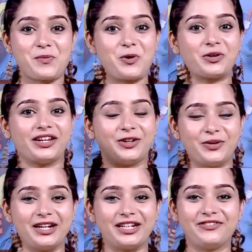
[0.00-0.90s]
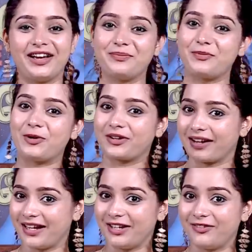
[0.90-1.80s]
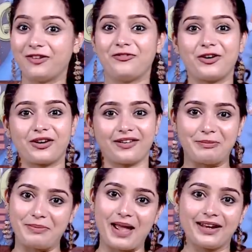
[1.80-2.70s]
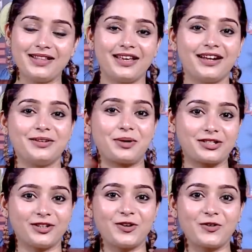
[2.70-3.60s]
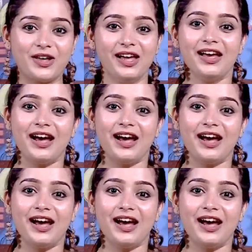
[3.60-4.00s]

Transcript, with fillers: மோர் இன்னோவேட்டிவ் அண்ட் மோர் க்ரியேட்டிவிட்டி ஃபார் பேரண்ட்ஸ் அண்ட் பசங்க கூட